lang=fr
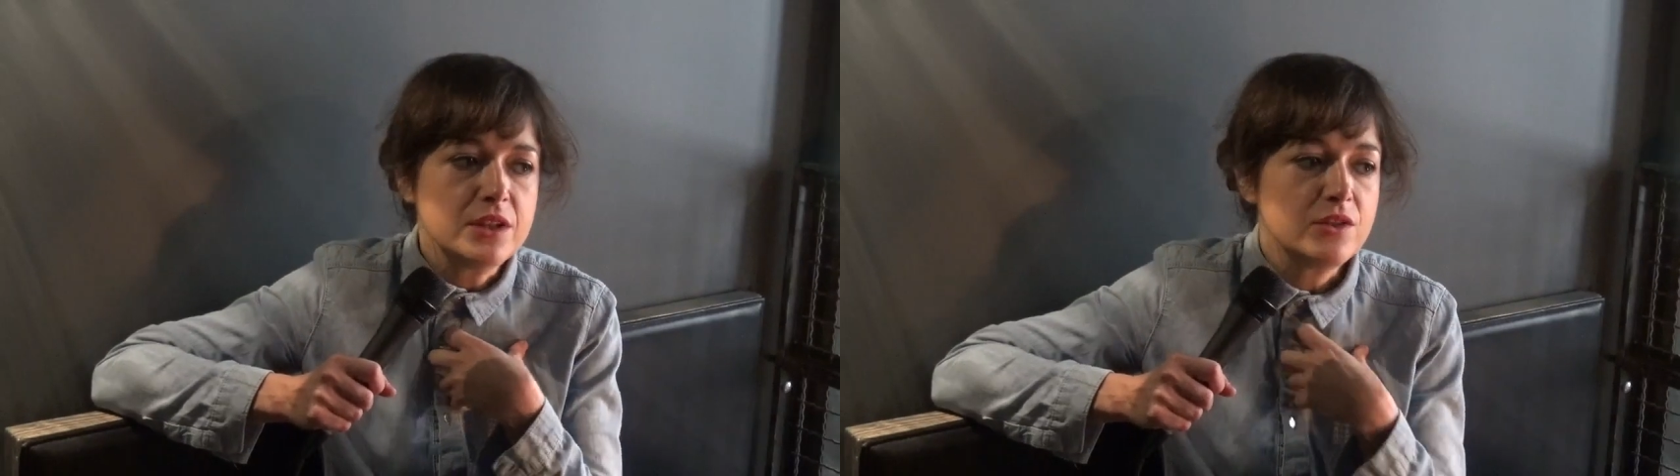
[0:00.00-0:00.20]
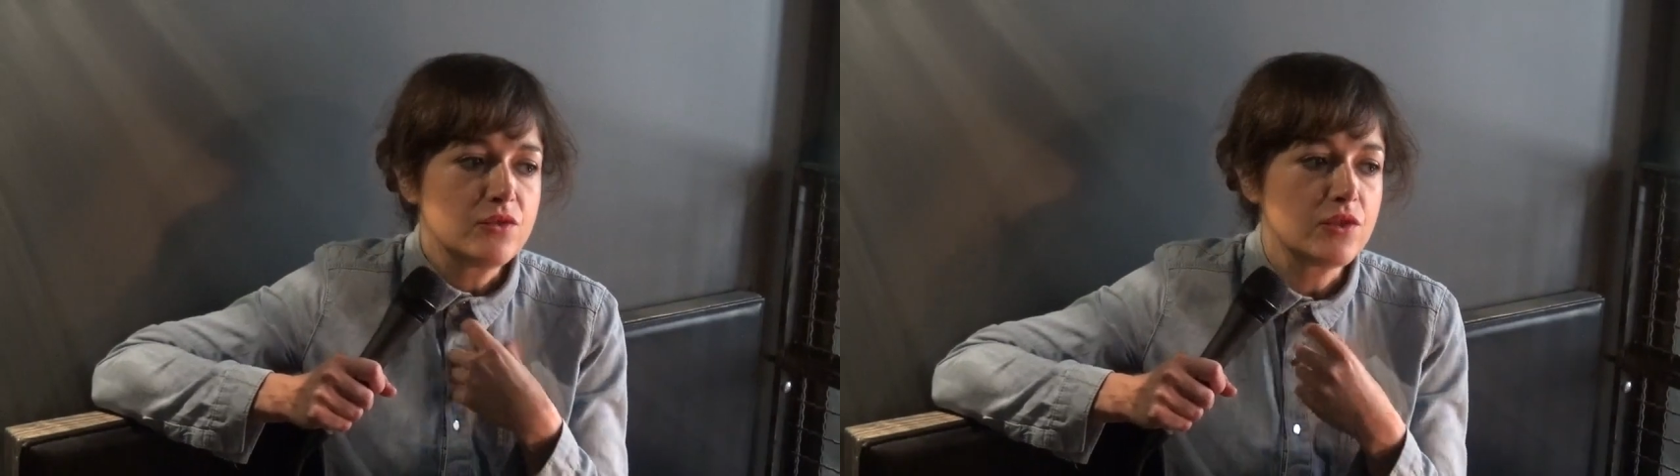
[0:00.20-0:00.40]

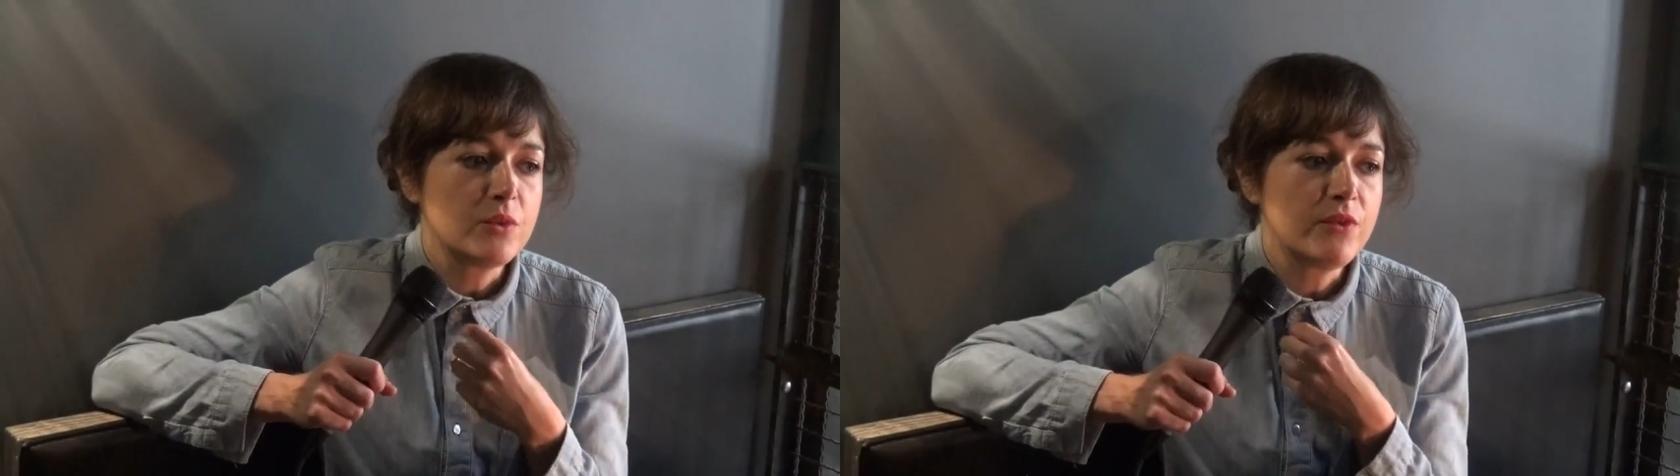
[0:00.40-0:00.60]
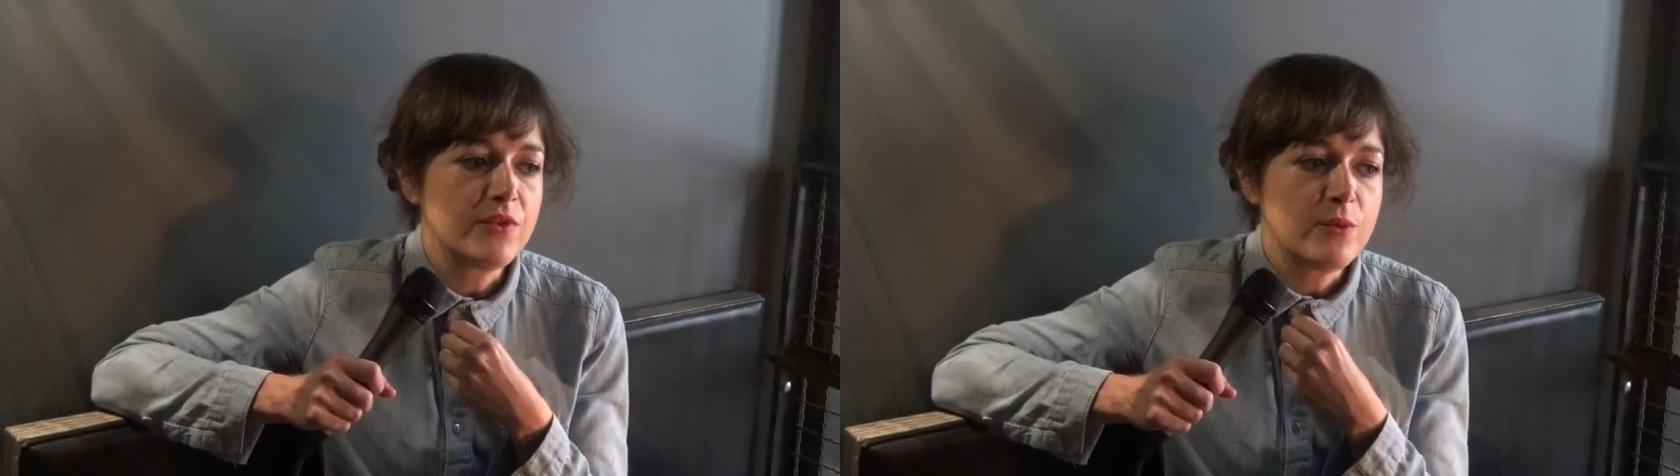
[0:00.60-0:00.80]
des choses qui
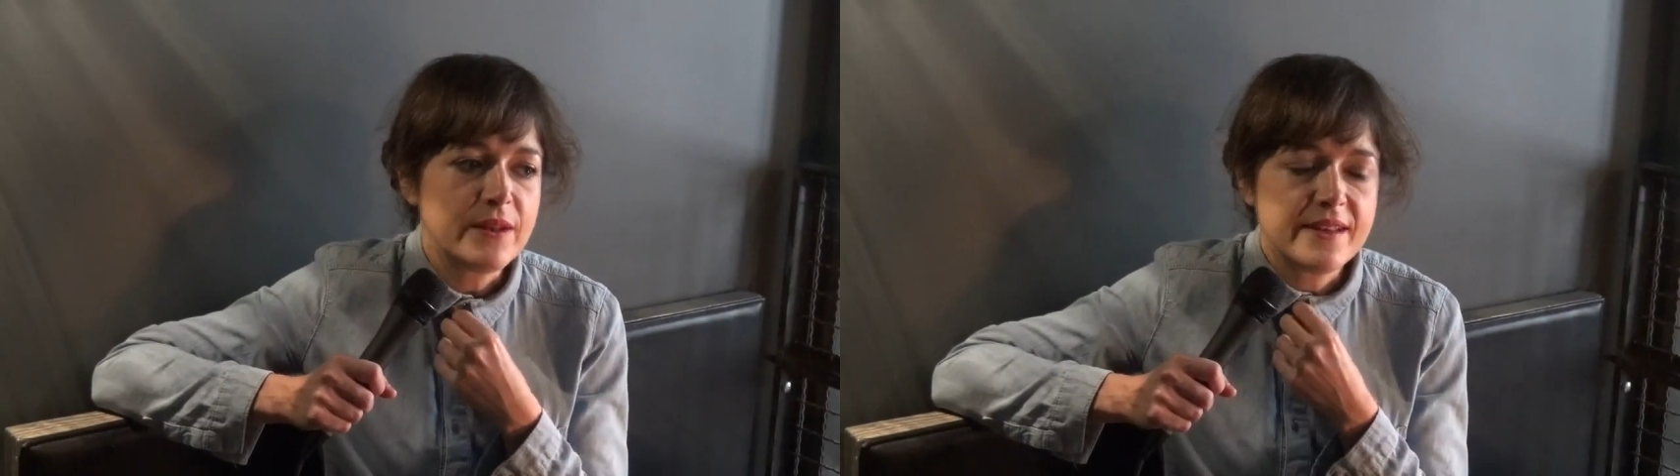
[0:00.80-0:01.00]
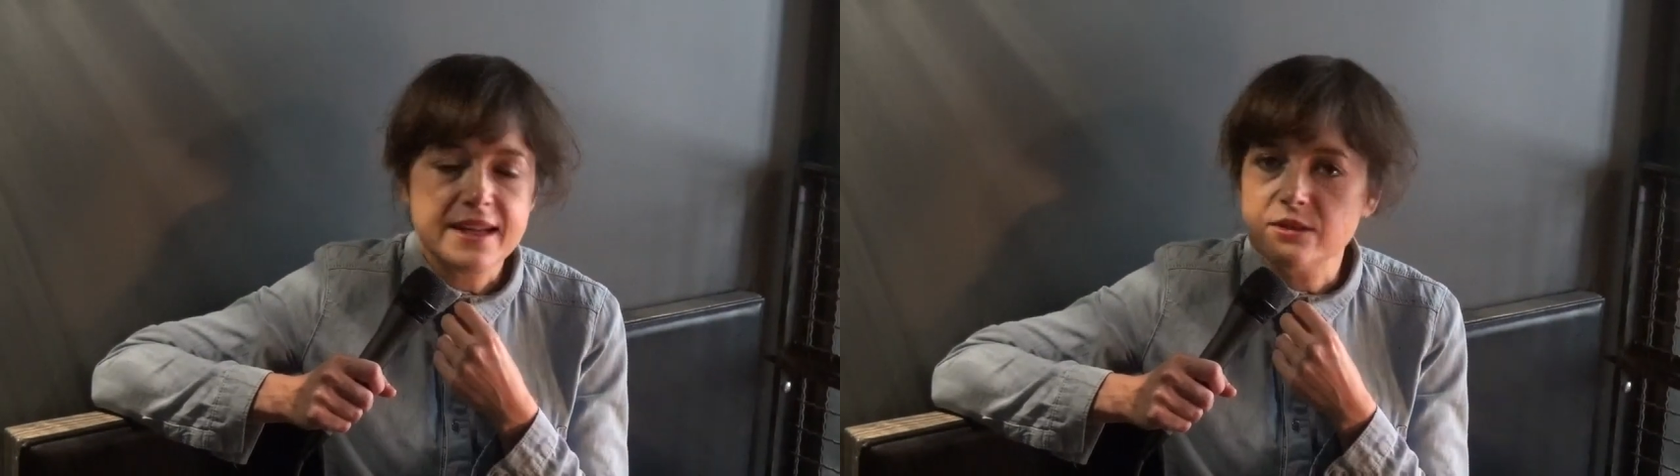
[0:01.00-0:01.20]
peuvent se
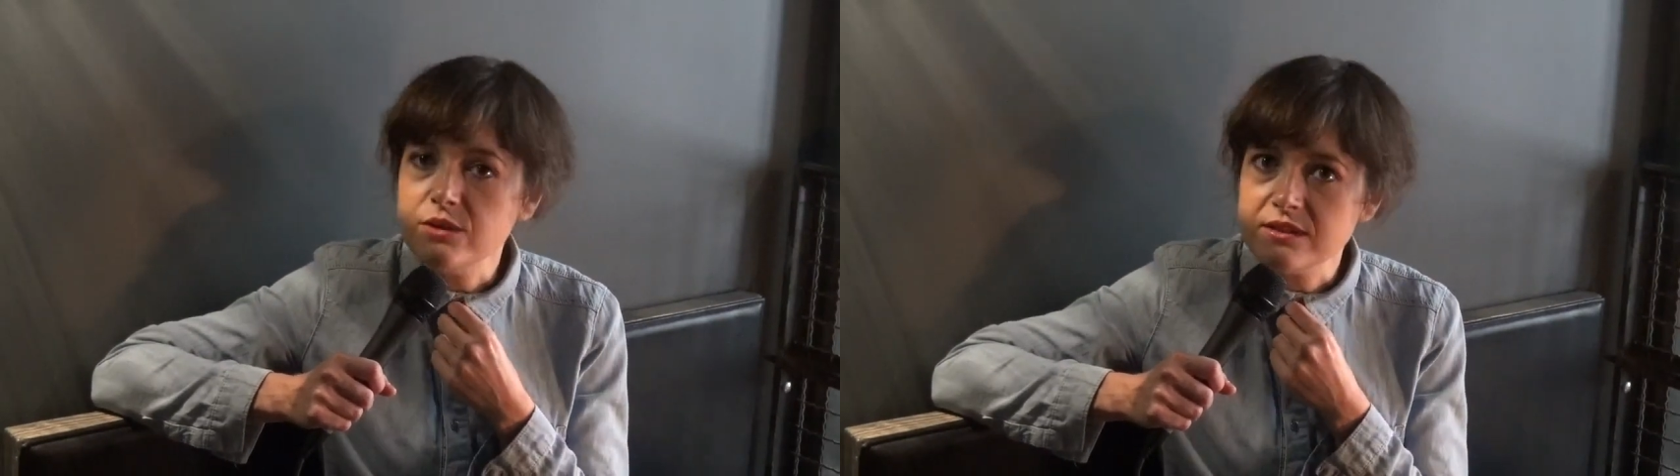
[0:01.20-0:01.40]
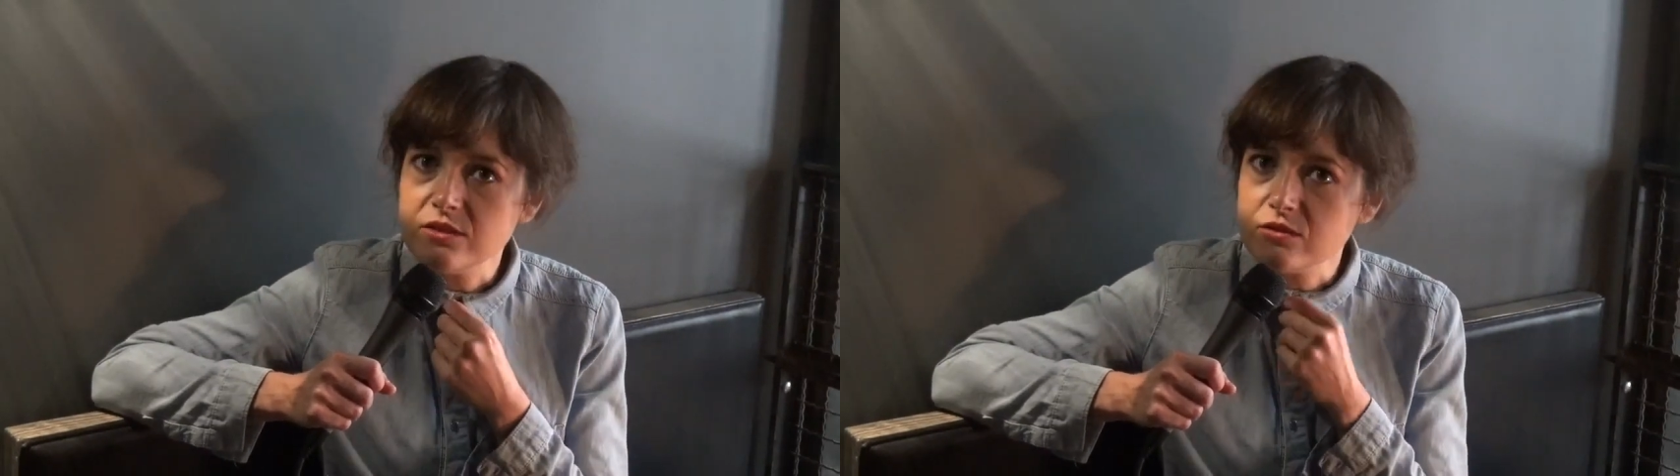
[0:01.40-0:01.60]
passer à
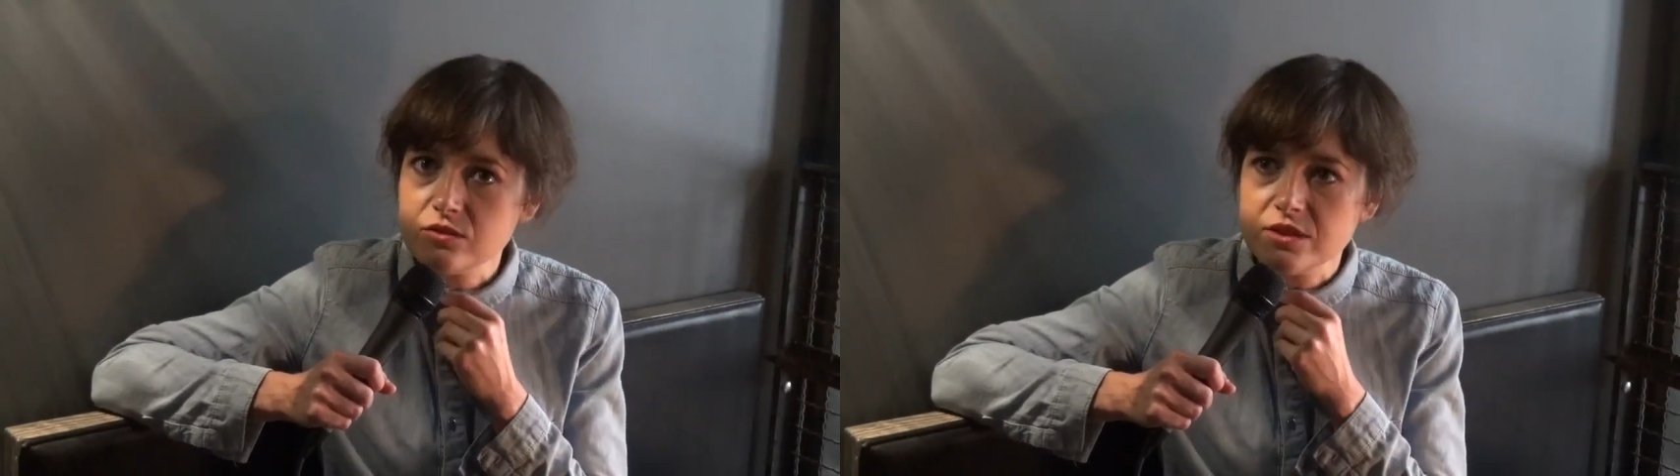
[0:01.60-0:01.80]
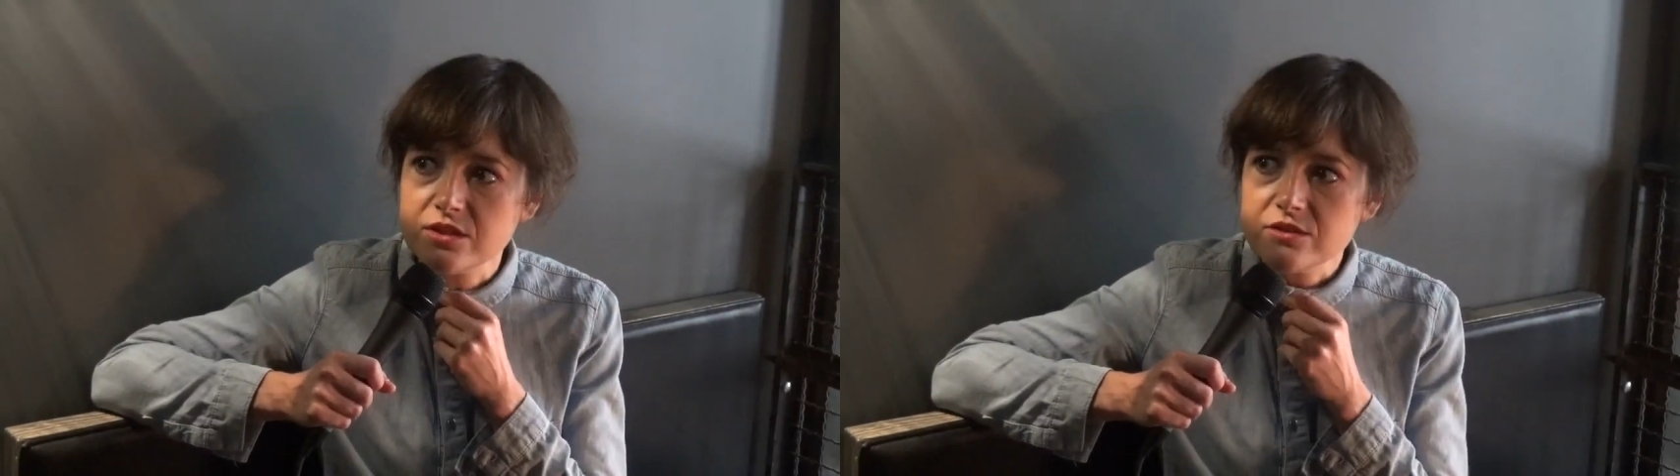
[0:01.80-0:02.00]

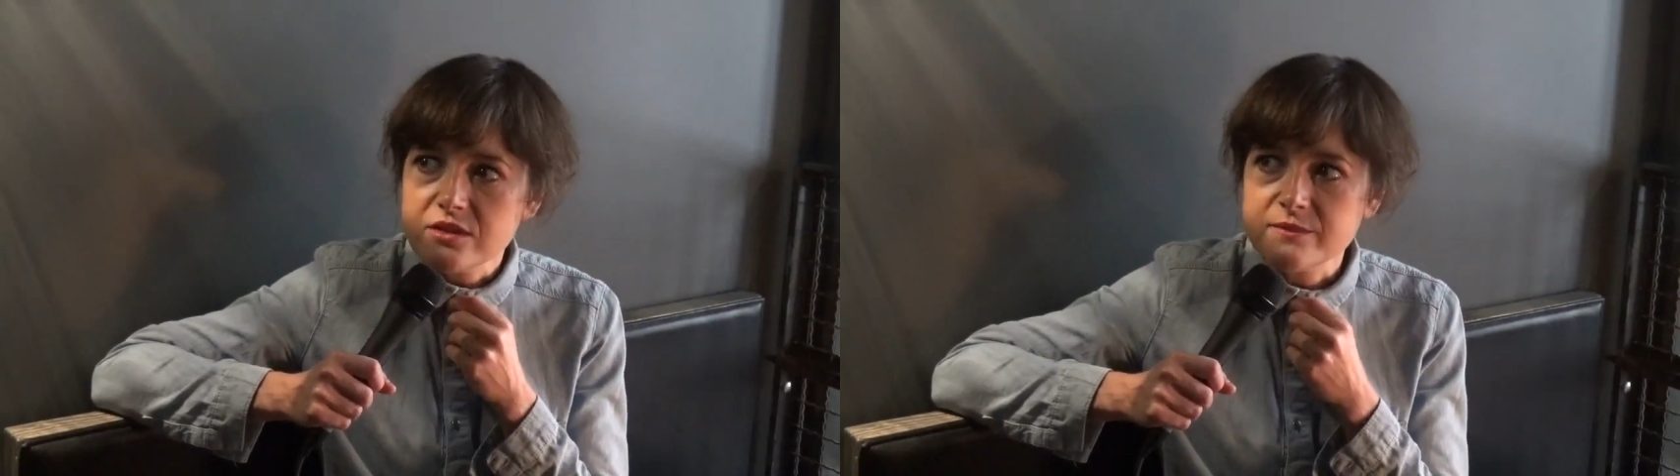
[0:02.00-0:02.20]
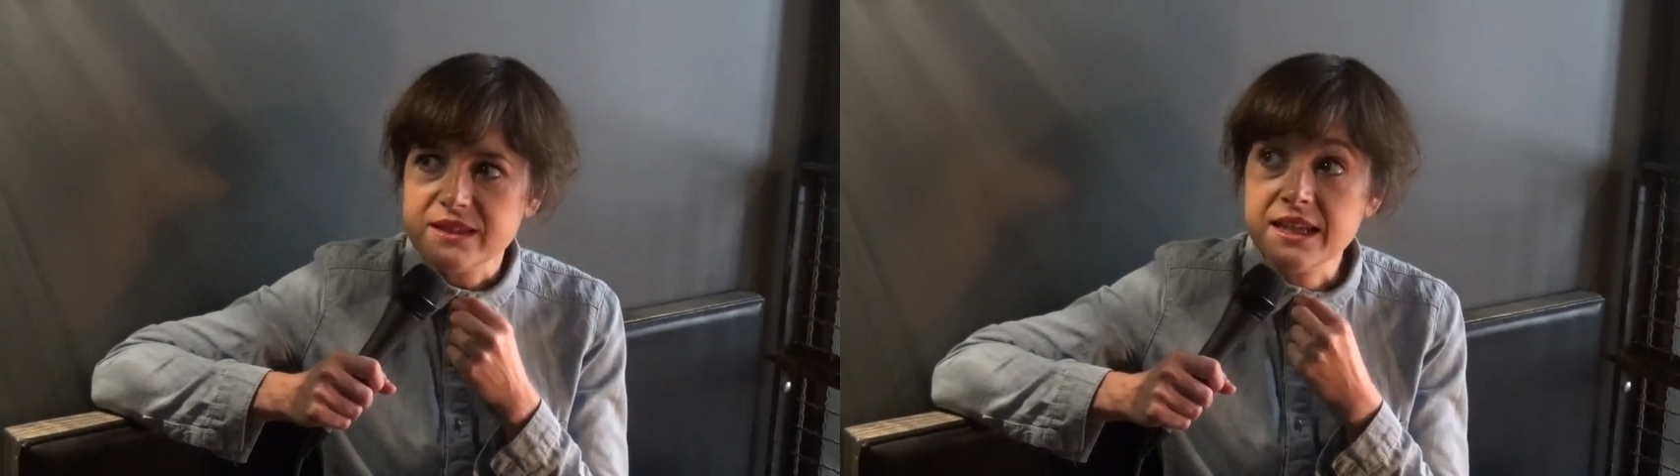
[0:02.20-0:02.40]
l'adolescence ou des choses
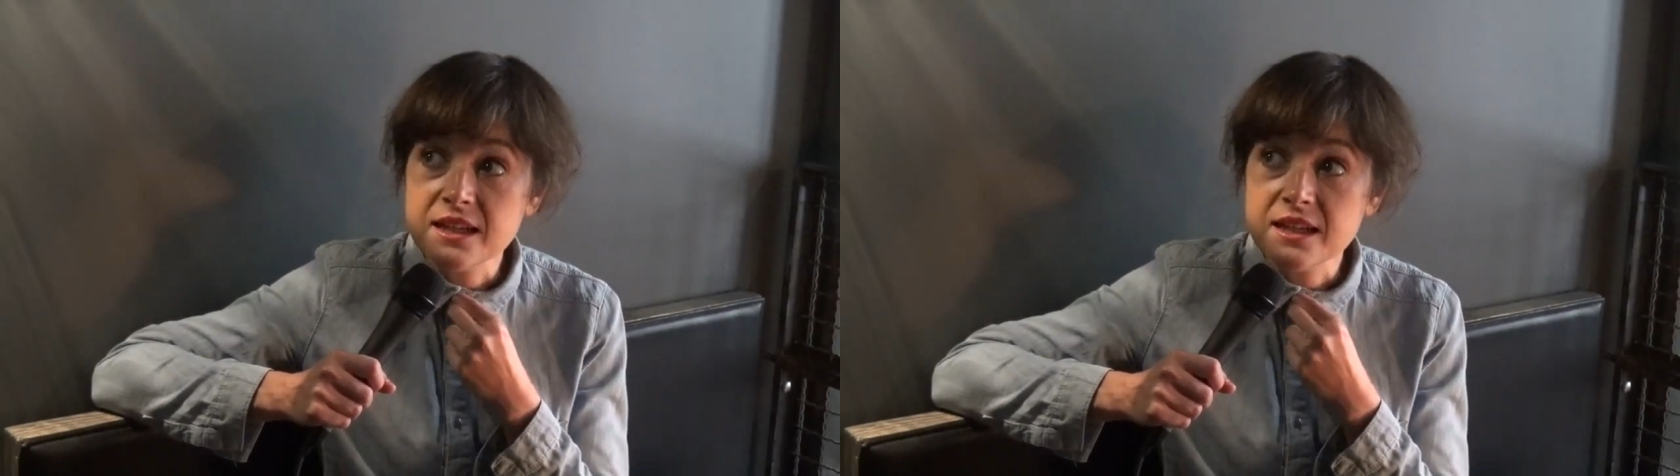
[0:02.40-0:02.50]
comme ça,